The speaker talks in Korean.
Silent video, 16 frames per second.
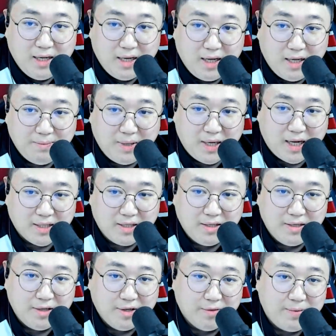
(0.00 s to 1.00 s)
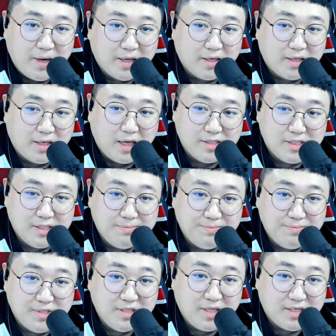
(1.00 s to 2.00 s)
아니 말안 할래요. 어. 방에 개
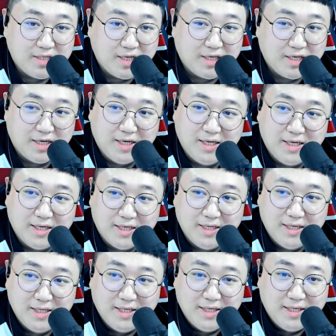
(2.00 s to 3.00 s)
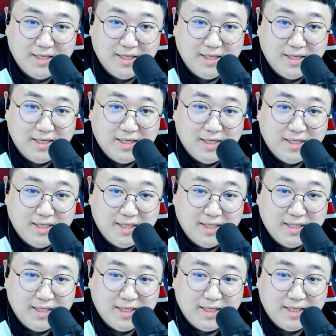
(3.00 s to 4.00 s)
씹찐따 새끼가. 누가 아, 어, 떤 죄송해요, 애가 죄송해요. 어떤
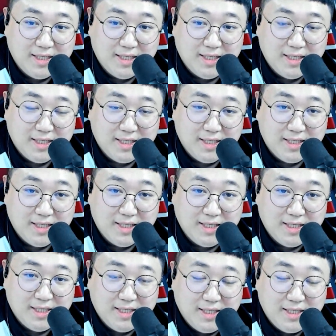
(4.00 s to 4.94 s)
애가 그랬어? 어떤 사람이야? 어떤 아, 사람이?